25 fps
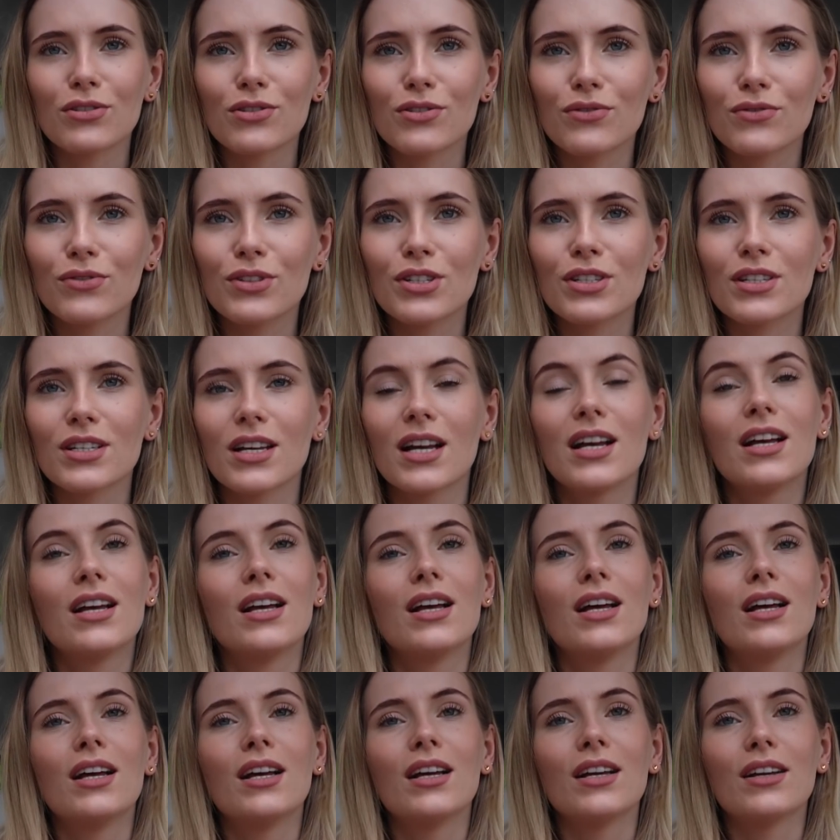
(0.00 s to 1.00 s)
Oczywiście
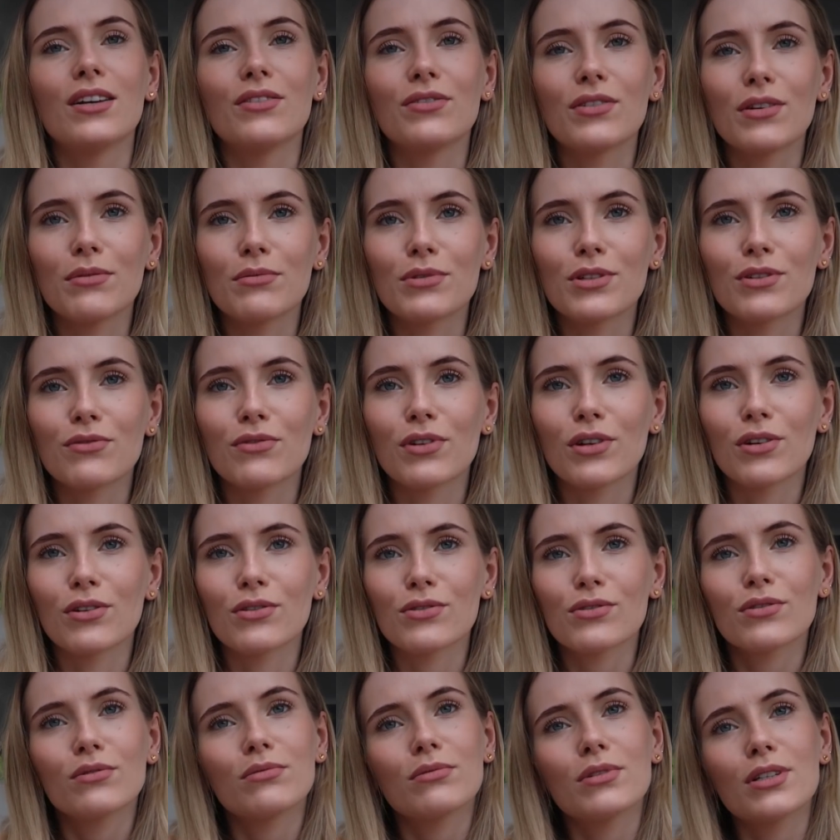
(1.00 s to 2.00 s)
e, wiem, że wiele
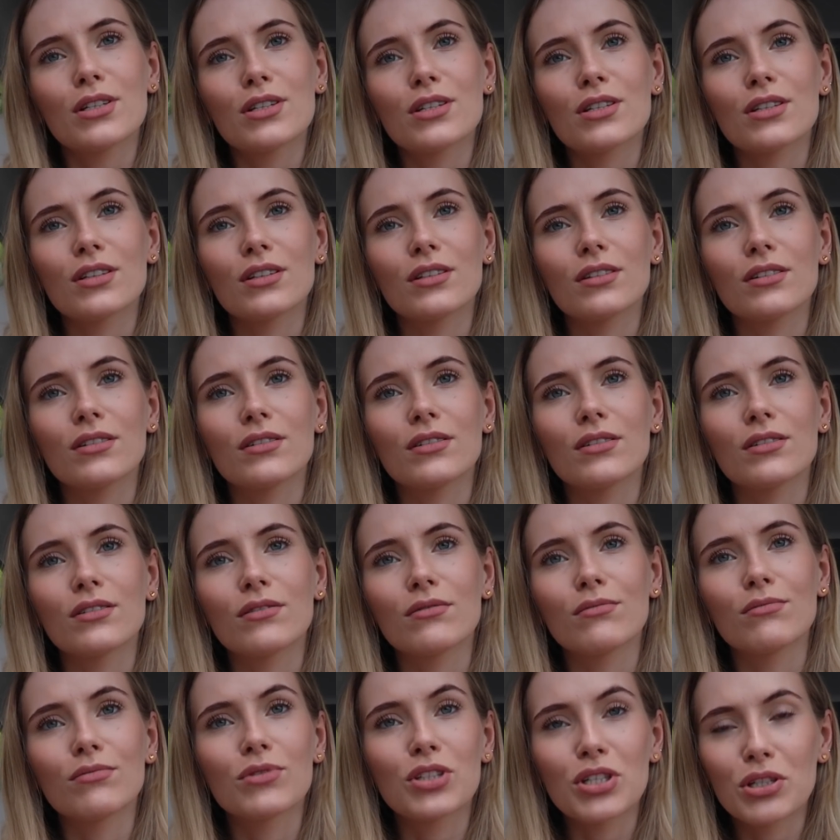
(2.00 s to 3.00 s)
osób też y,
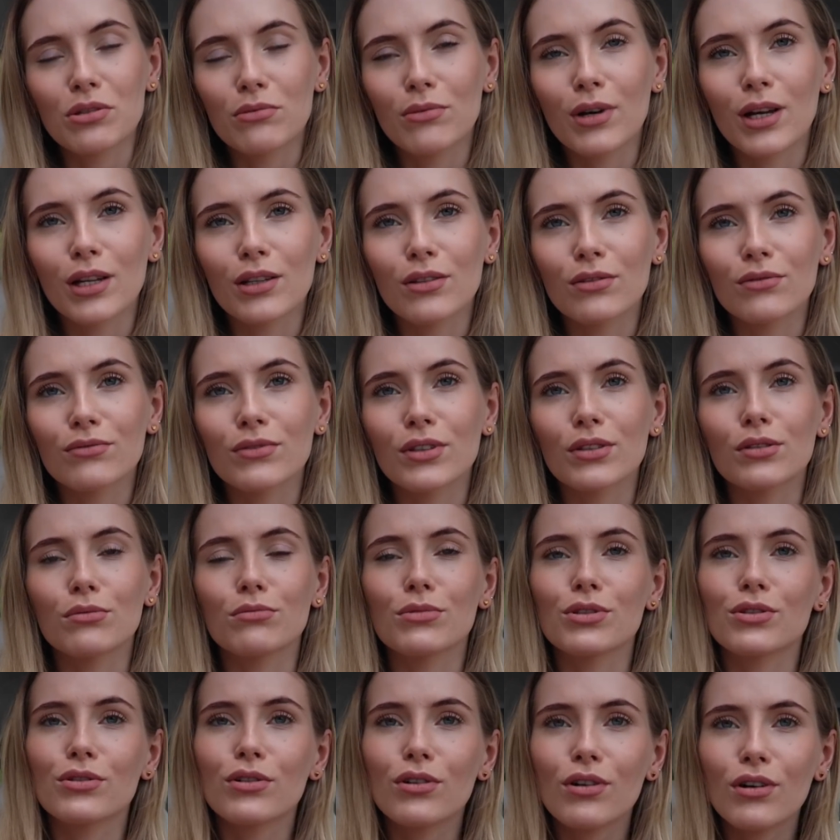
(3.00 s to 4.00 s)
trzyma tą
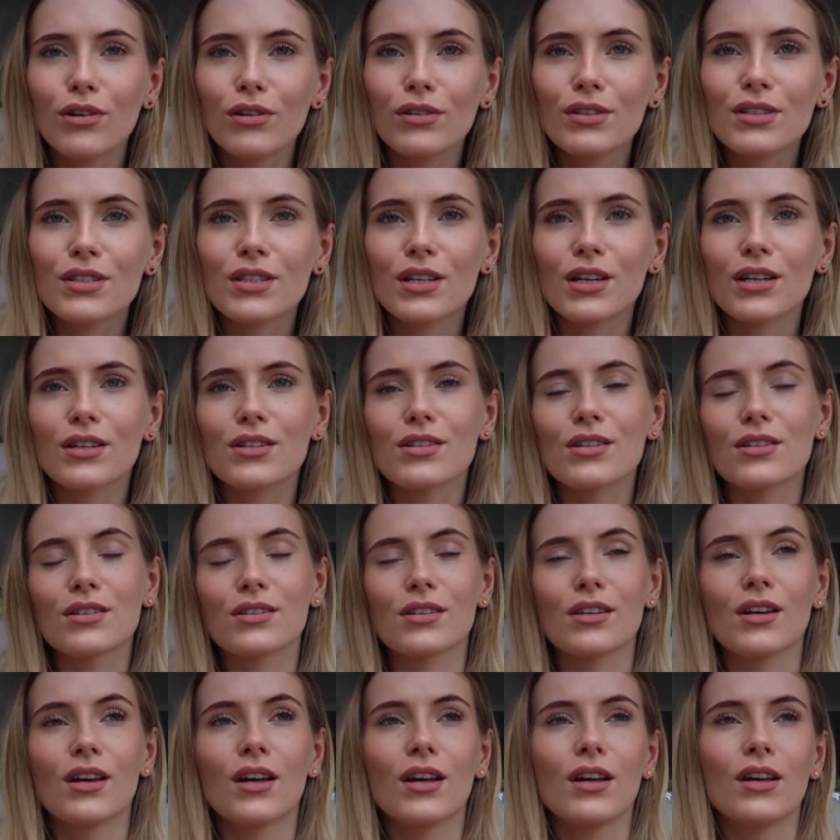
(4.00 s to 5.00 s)
wiadomość do końca,
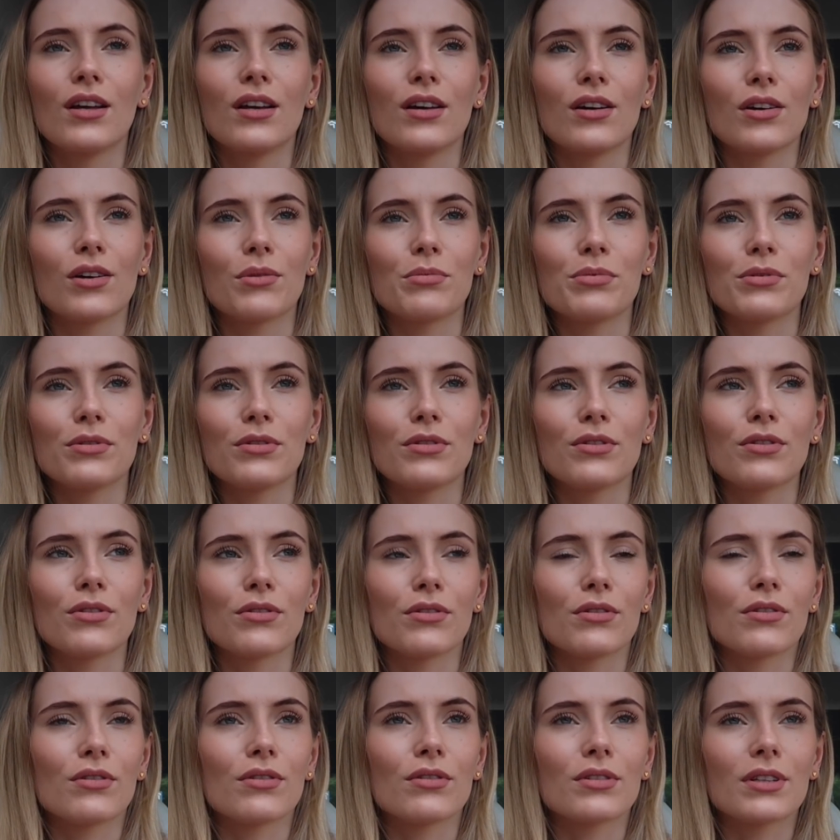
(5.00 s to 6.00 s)
czy robi
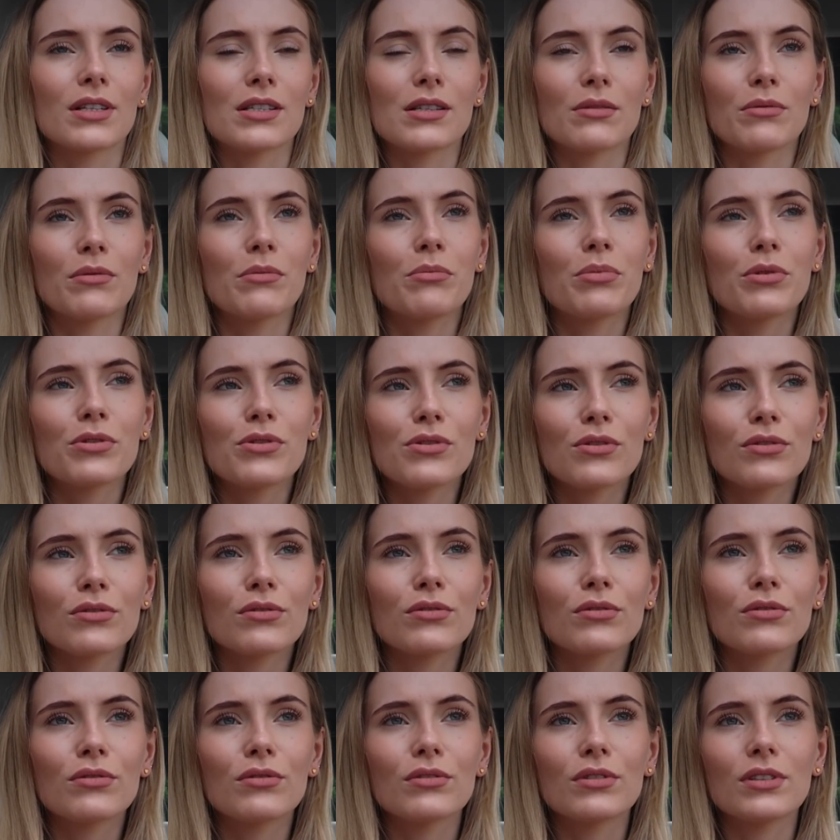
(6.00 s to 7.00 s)
to na samym
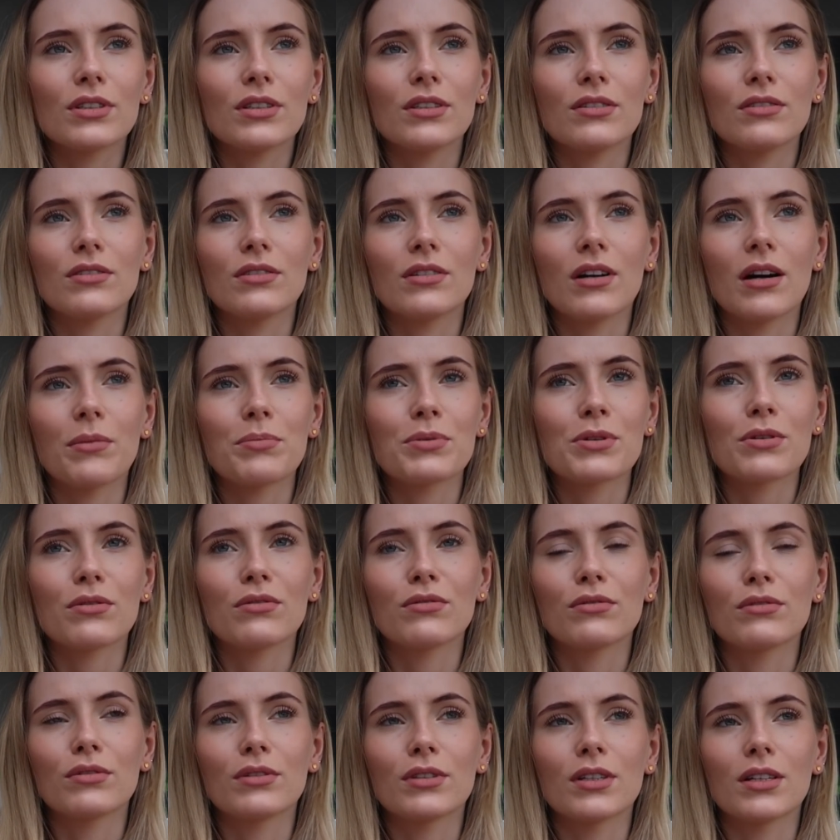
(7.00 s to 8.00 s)
początku i
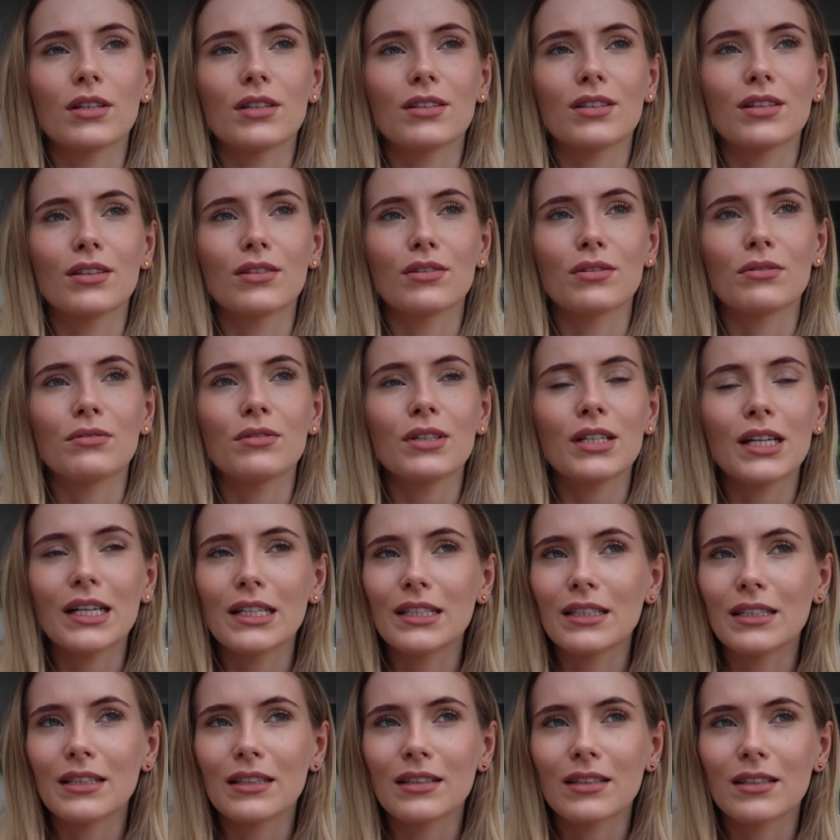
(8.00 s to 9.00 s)
absolutnie nie neguję
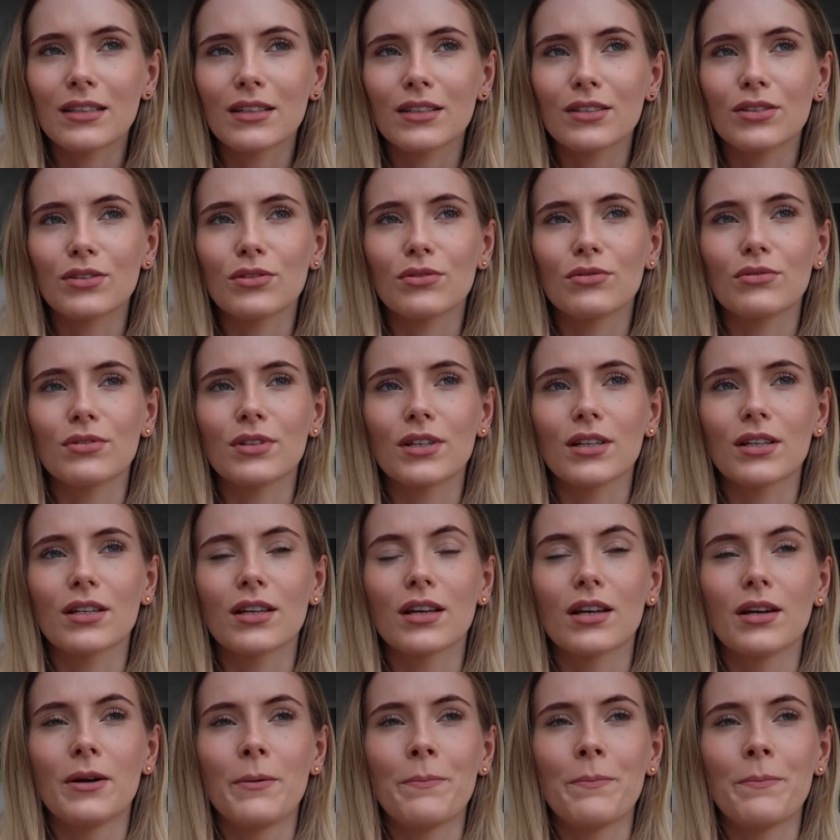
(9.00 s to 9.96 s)
ani jednej, ani drugiej